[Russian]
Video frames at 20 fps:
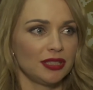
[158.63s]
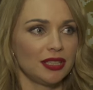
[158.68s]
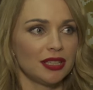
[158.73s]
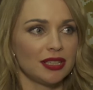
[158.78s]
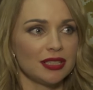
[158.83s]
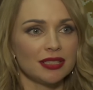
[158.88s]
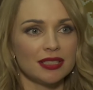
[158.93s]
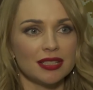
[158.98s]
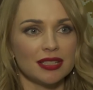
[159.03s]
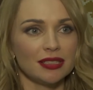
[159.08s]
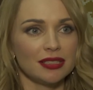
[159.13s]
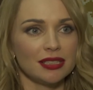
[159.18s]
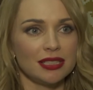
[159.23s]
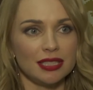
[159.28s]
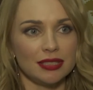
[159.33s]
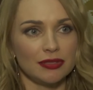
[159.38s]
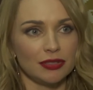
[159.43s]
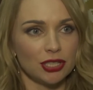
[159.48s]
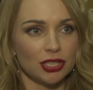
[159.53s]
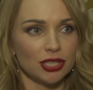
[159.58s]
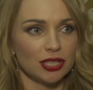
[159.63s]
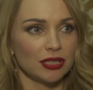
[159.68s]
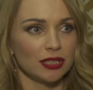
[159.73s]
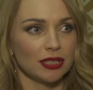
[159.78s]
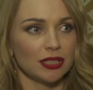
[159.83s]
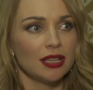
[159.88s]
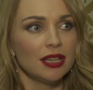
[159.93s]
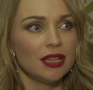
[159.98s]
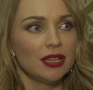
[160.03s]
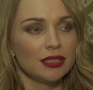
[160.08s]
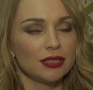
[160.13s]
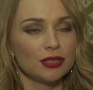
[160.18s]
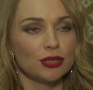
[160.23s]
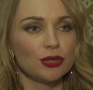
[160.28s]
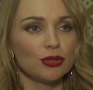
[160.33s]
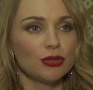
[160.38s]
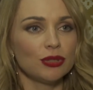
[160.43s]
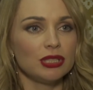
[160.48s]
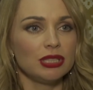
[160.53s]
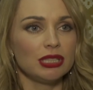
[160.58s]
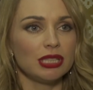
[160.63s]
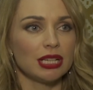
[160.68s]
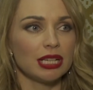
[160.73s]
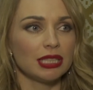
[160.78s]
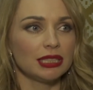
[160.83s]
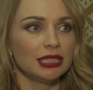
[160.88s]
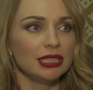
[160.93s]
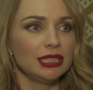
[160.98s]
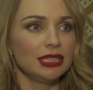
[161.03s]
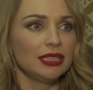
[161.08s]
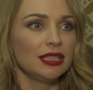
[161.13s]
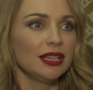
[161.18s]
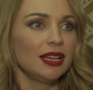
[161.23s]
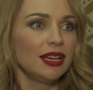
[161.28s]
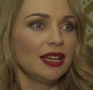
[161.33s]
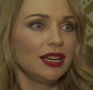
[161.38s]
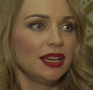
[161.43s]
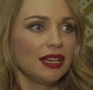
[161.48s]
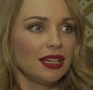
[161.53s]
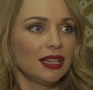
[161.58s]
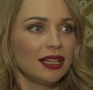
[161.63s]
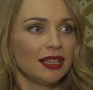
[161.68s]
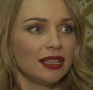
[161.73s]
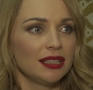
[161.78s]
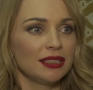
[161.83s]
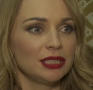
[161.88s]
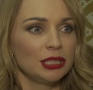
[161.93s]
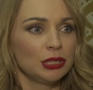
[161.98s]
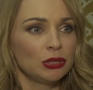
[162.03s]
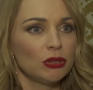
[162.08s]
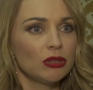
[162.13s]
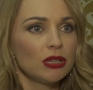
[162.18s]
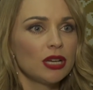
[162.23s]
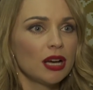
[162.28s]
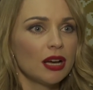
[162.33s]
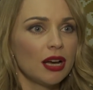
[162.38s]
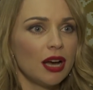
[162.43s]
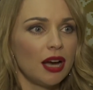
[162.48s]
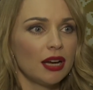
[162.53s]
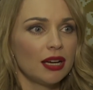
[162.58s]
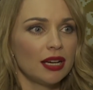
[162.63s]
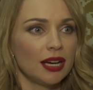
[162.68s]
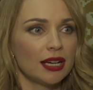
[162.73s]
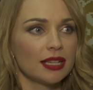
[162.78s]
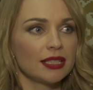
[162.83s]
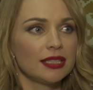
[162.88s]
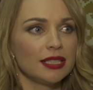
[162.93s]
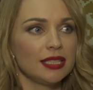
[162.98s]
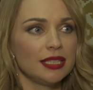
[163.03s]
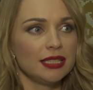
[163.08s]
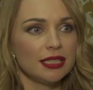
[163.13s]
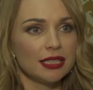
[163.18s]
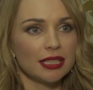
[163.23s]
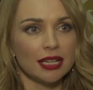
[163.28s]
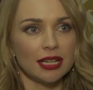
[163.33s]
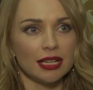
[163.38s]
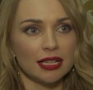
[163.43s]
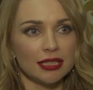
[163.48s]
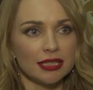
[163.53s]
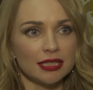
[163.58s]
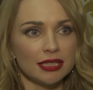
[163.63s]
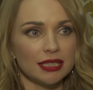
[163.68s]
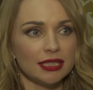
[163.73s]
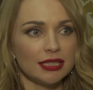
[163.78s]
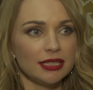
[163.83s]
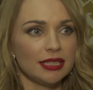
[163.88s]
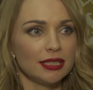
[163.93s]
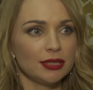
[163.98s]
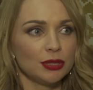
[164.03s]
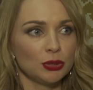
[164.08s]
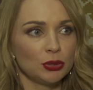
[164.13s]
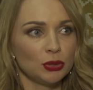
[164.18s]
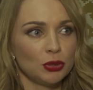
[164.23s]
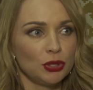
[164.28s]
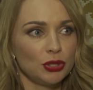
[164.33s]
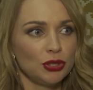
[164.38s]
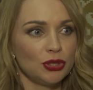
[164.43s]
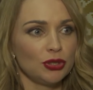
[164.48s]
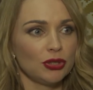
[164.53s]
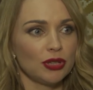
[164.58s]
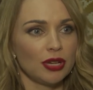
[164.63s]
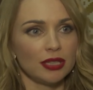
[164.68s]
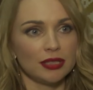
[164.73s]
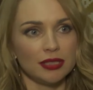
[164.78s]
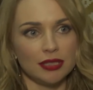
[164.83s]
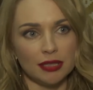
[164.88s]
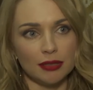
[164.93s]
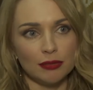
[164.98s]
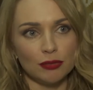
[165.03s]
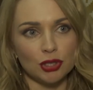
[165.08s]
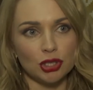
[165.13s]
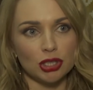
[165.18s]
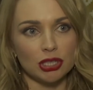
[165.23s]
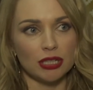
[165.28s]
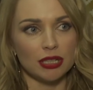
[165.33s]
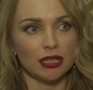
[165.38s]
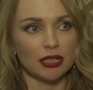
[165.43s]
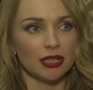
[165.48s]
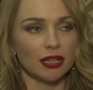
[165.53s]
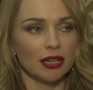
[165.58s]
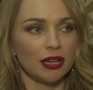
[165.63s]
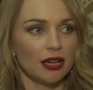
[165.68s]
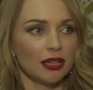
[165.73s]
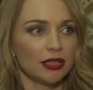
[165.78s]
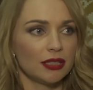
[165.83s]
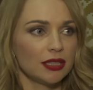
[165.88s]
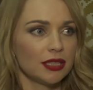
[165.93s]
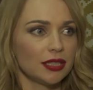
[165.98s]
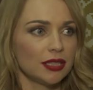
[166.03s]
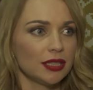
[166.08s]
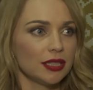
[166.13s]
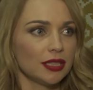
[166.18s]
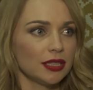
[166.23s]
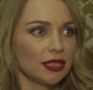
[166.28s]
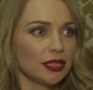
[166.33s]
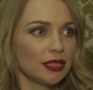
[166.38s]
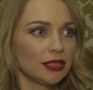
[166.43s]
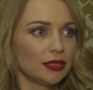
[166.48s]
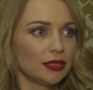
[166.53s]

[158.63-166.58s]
Она раскрылась совершенно с другой стороны, а, не только как артистка со сцены, но еще как девушка, как а,